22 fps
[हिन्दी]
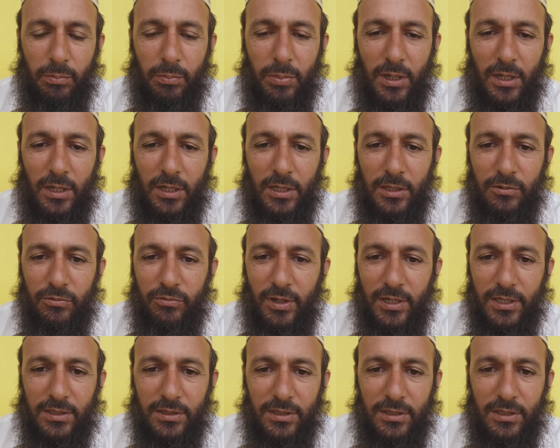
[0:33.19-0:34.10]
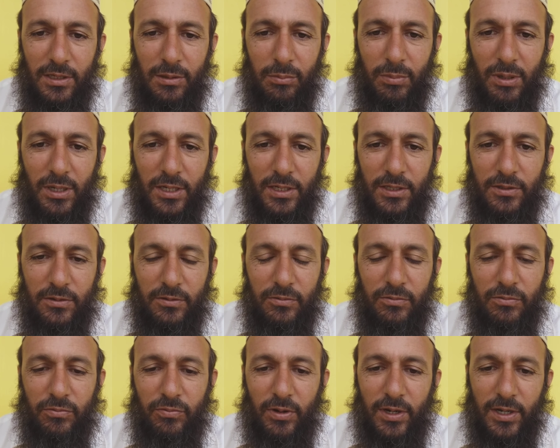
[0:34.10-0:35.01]
पांच वक्त की नमाज
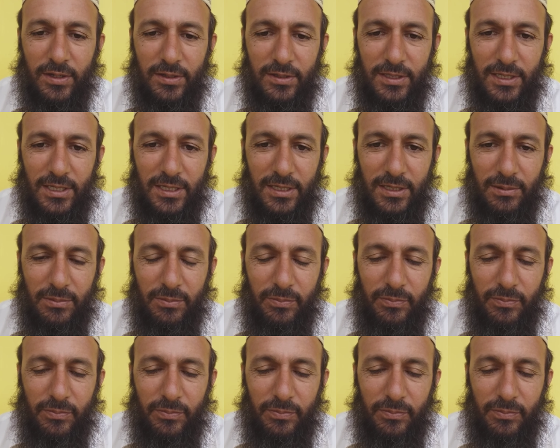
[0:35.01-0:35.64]
फ़र्ज़ है